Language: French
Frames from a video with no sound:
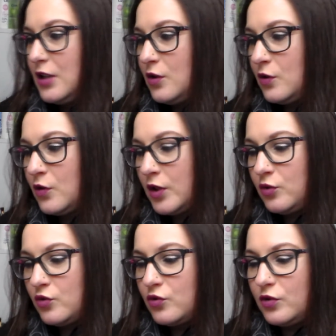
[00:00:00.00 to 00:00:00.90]
encore et
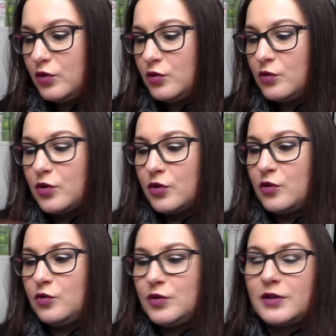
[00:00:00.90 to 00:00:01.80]
toujours. Donc euh,
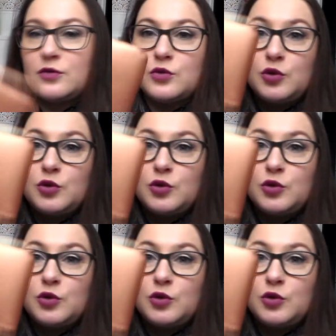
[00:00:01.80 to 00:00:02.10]
nous avons